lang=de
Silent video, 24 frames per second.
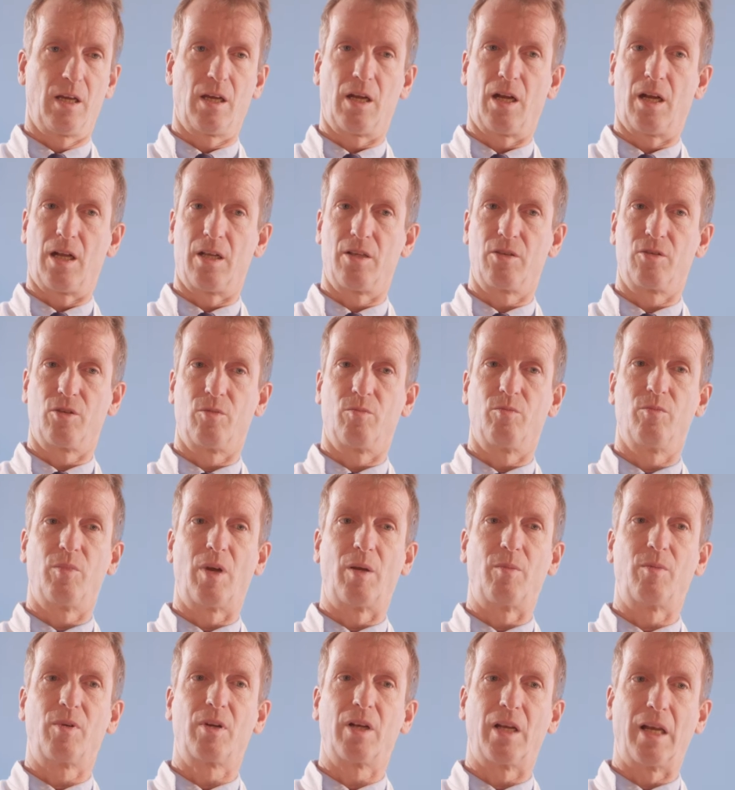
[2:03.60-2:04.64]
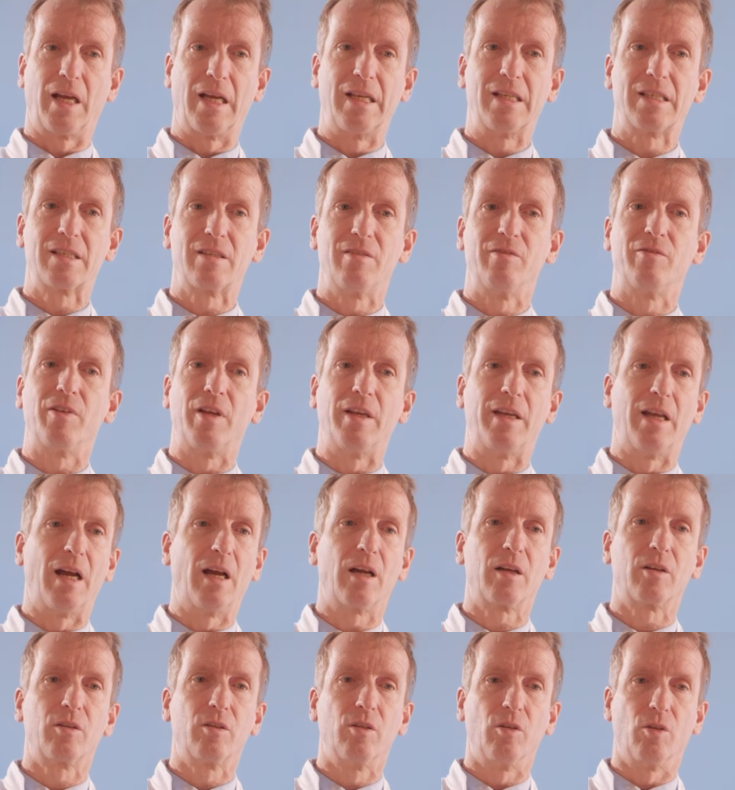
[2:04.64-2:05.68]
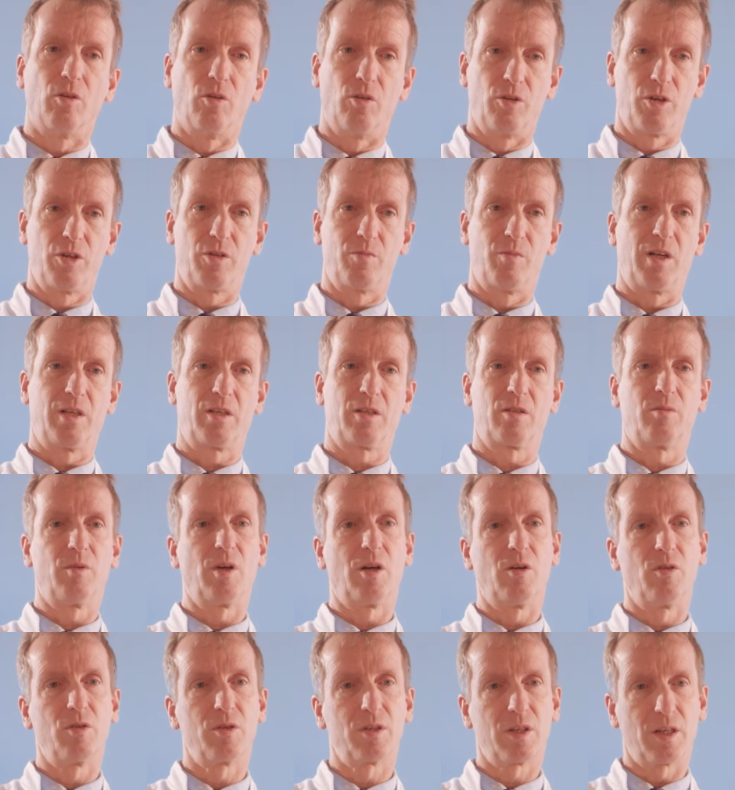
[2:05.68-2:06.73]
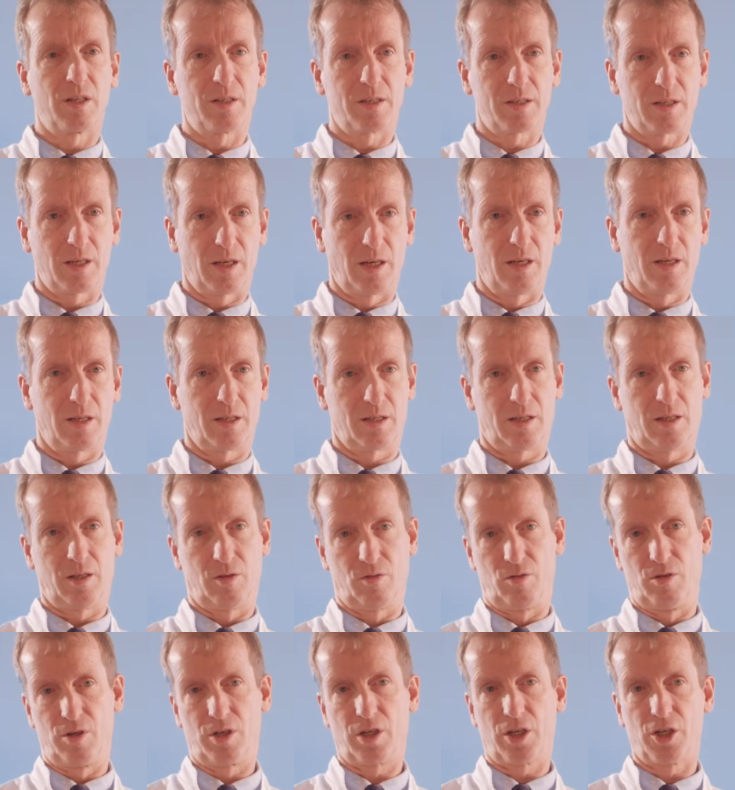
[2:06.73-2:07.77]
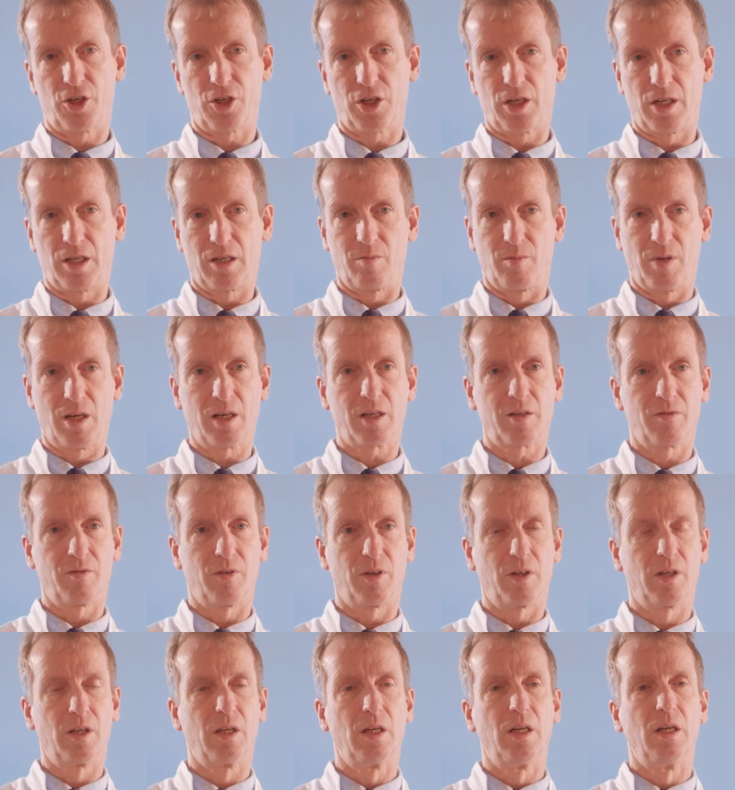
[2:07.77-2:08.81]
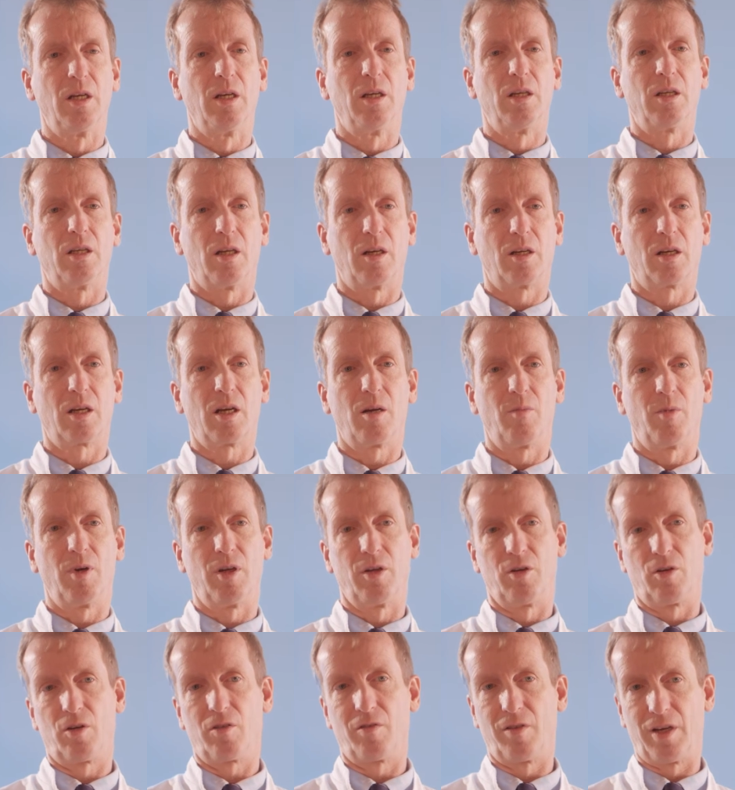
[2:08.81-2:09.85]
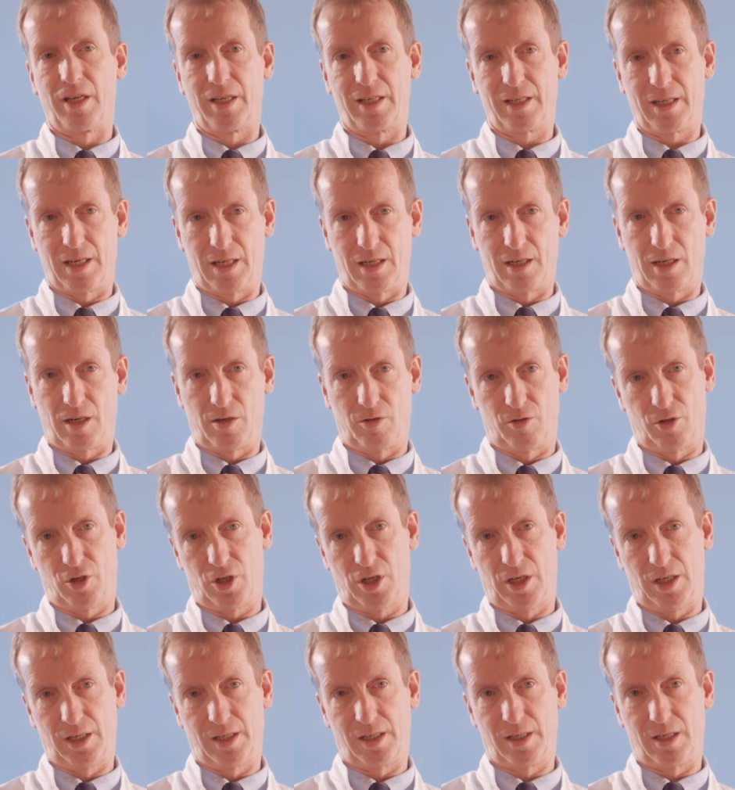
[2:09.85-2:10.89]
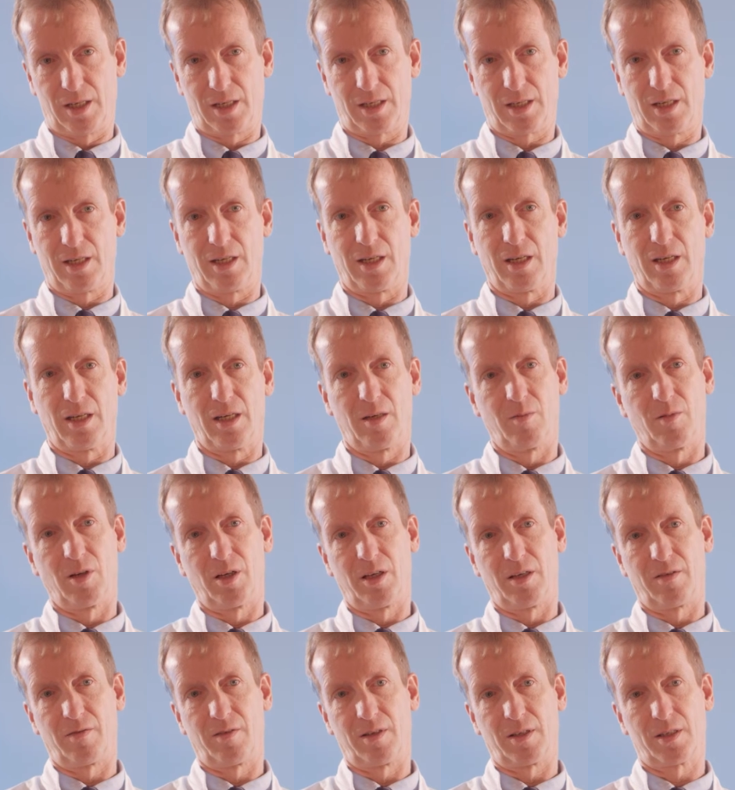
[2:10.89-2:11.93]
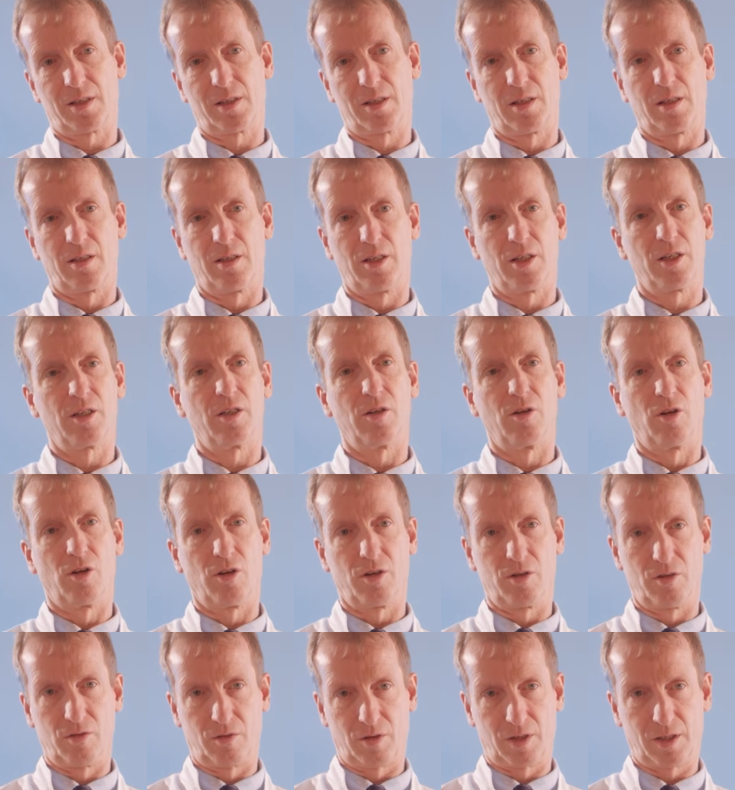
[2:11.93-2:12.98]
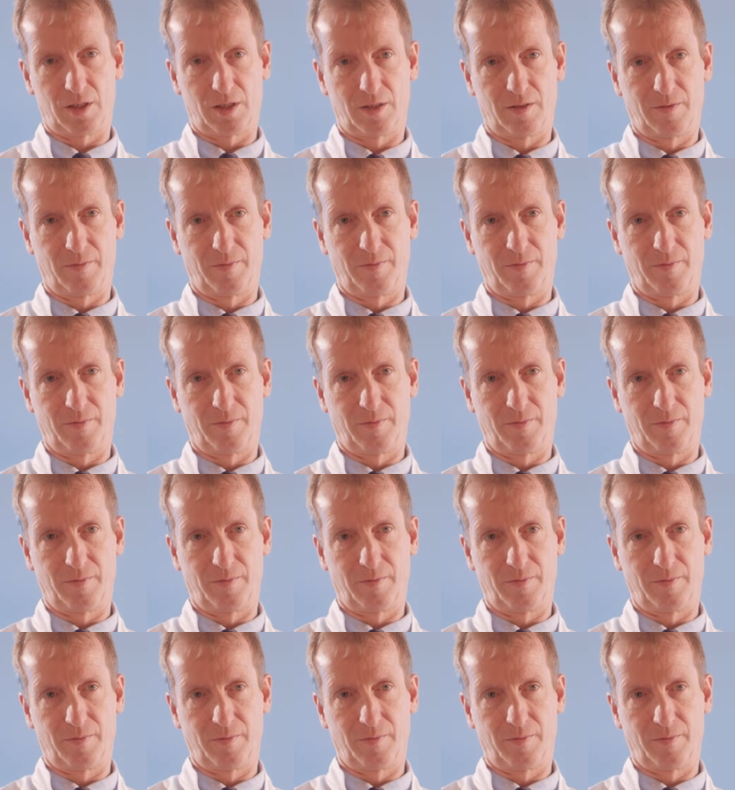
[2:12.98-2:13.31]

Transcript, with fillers: Also beim kleinsten Verdacht ruhig mal zum Hausarzt gehen, dass ein Ultraschall gemacht wird, dann kann man doch weitgehend ausschließen, dass an der Leber etwas nicht in Ordnung ist.